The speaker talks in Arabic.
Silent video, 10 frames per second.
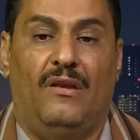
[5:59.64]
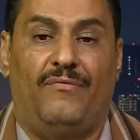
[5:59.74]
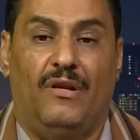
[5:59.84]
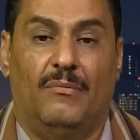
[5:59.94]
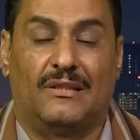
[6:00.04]

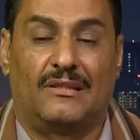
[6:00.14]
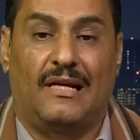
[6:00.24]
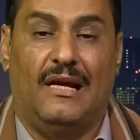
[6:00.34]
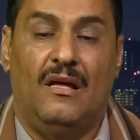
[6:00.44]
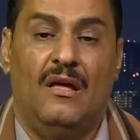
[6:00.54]

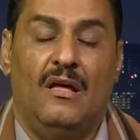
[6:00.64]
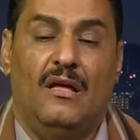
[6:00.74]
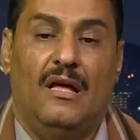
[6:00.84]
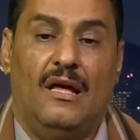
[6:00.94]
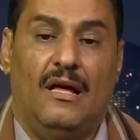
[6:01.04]
المنطقه
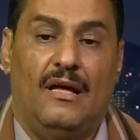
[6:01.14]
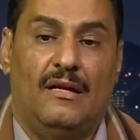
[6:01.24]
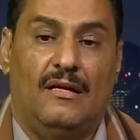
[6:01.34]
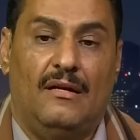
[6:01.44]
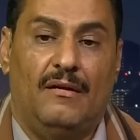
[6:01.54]

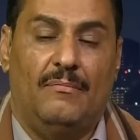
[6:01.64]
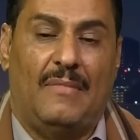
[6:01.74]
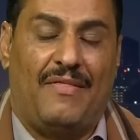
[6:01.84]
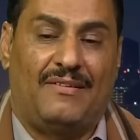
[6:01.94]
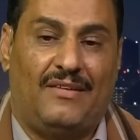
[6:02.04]

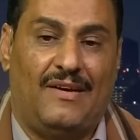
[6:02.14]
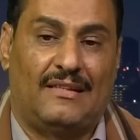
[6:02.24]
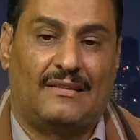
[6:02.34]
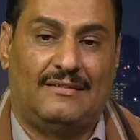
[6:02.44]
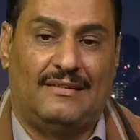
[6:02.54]
ماذا
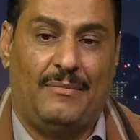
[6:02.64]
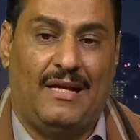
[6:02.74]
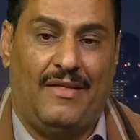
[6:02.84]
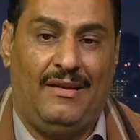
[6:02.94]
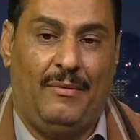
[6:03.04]
استفادت غزه من
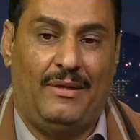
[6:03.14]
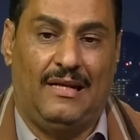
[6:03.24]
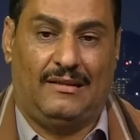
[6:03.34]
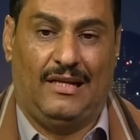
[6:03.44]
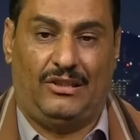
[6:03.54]
هذه
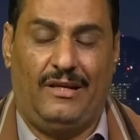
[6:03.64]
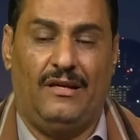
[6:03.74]
العمليات لا شيء